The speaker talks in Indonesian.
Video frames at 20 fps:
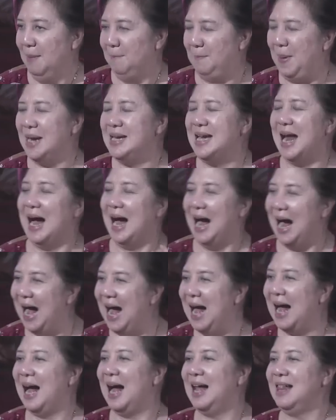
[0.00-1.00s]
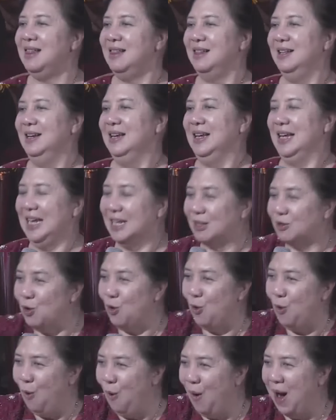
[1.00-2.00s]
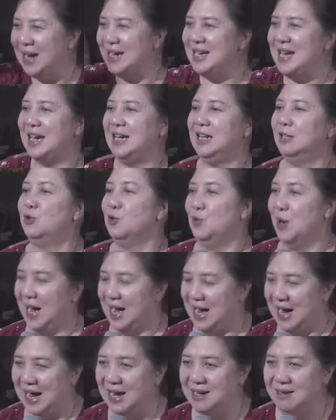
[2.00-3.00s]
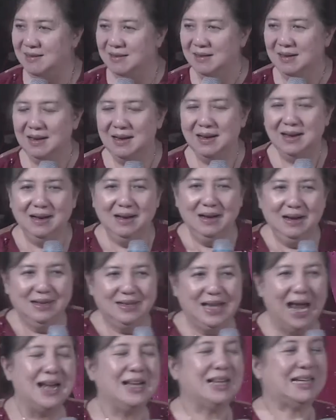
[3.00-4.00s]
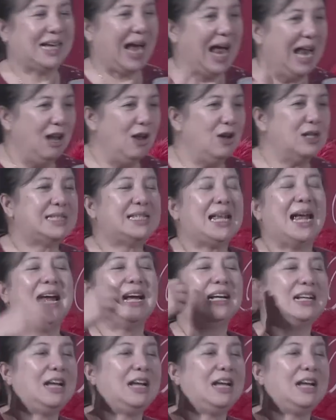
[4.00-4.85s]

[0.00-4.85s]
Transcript: Padahal itu uang dari Tuhan dan kalau saya